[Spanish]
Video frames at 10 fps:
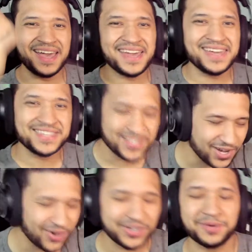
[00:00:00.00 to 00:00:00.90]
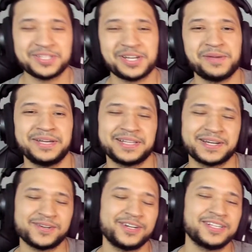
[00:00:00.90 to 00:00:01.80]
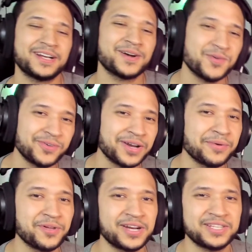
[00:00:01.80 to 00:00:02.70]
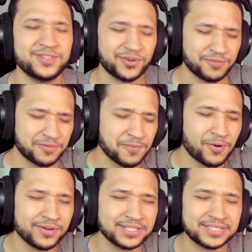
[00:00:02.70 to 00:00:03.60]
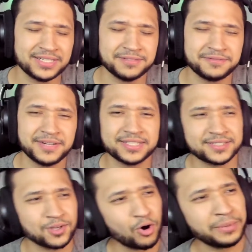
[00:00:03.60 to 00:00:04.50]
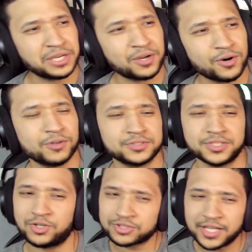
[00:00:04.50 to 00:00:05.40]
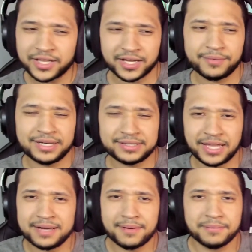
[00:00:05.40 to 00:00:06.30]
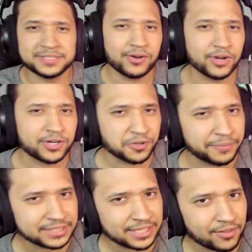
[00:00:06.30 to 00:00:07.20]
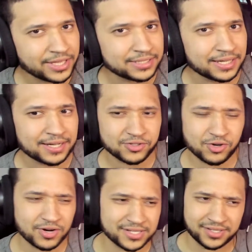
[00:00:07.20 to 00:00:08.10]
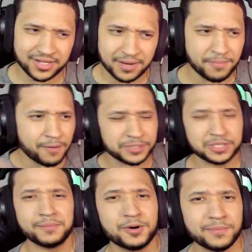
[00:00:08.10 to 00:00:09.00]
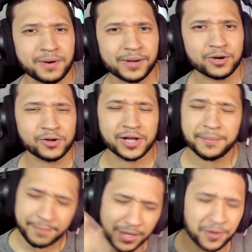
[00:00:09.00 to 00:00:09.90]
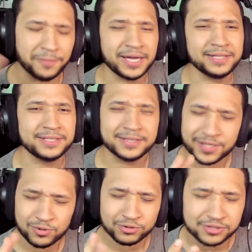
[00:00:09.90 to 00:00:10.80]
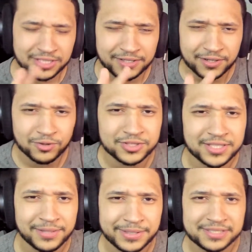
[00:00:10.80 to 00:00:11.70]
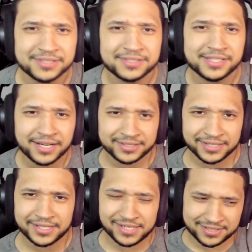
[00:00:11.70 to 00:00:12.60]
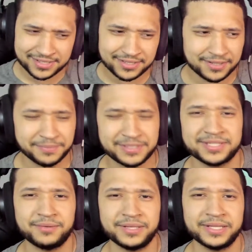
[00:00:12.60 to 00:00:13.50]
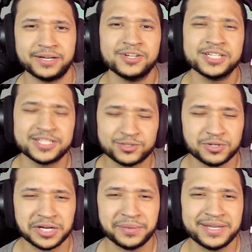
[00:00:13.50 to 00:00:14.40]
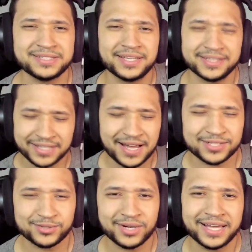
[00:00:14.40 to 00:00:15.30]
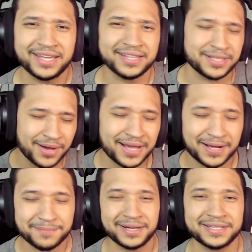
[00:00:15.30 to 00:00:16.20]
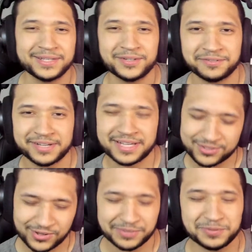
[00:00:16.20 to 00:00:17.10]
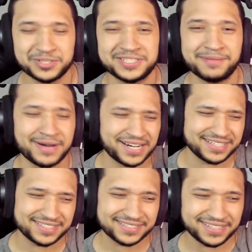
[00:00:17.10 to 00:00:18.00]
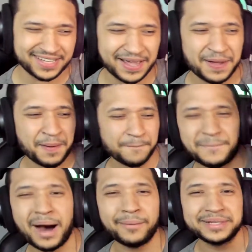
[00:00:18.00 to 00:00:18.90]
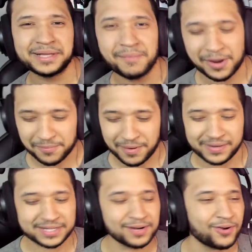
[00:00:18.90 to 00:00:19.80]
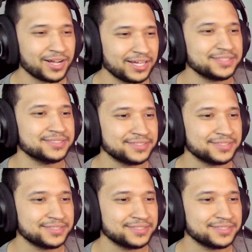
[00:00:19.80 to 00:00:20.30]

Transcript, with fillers: Hey yo, el novato aquí mi gente que lo que le traigo una video nos fuimos con Skinny Flex o Omicron, no sé de qué va el tema, me salió recomendada ahí esta canción, así que vamos a meter mano para ver qué es lo que es, pero mi gente, tres cositas, tres cositas bien sencillas que tienen que hacer antes de empezar el video, suscribirse, dejar su like y activar la campanita de notificaciones, muchísimas gracias, así que vamos a meter mano para ver qué es lo que es.